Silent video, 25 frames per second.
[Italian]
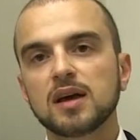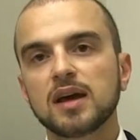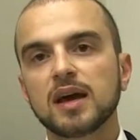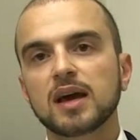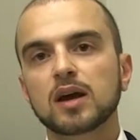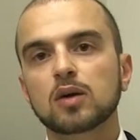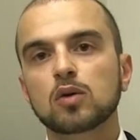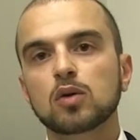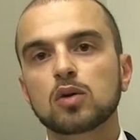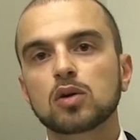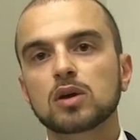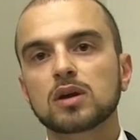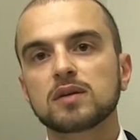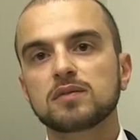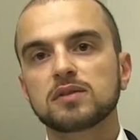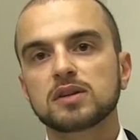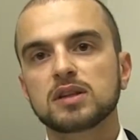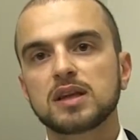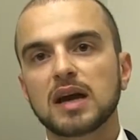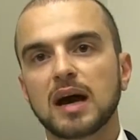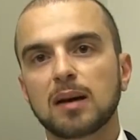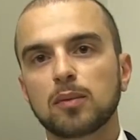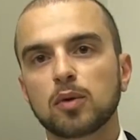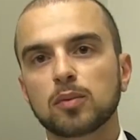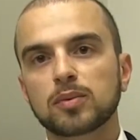e quello che
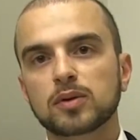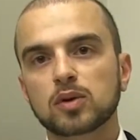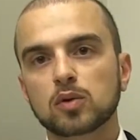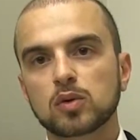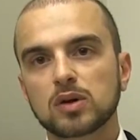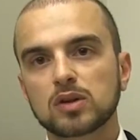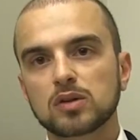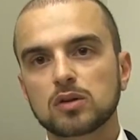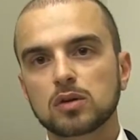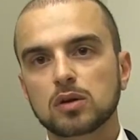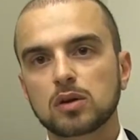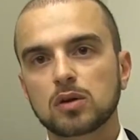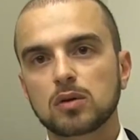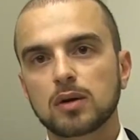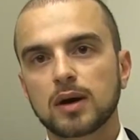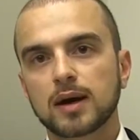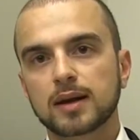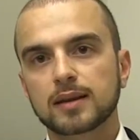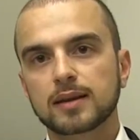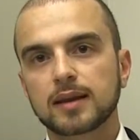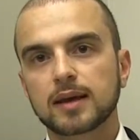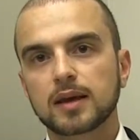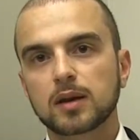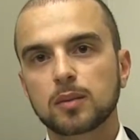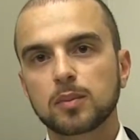vediamo per quanto
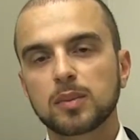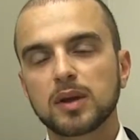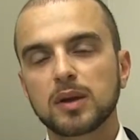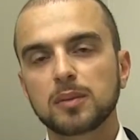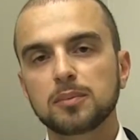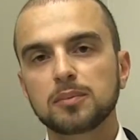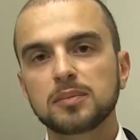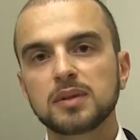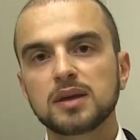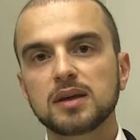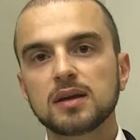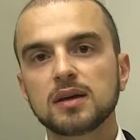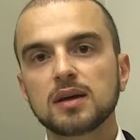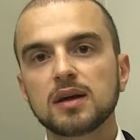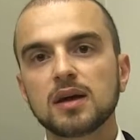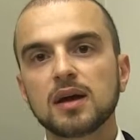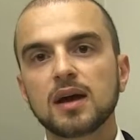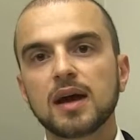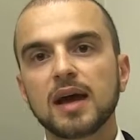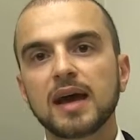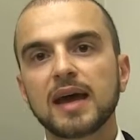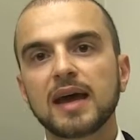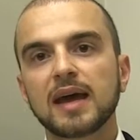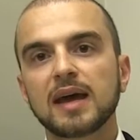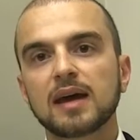riguarda Airbnb
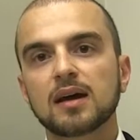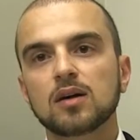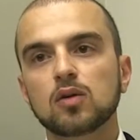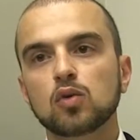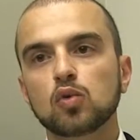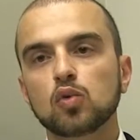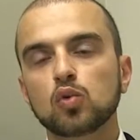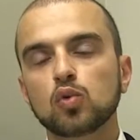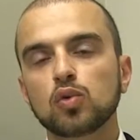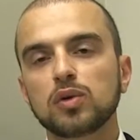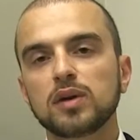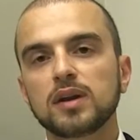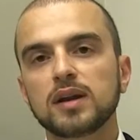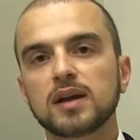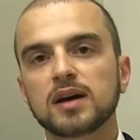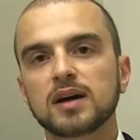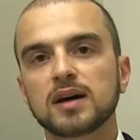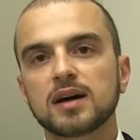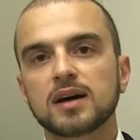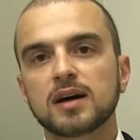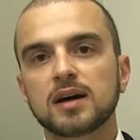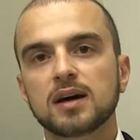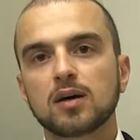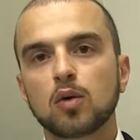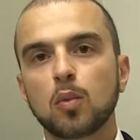è un,
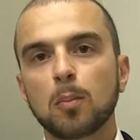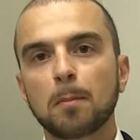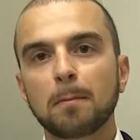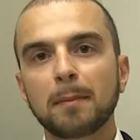uh, un,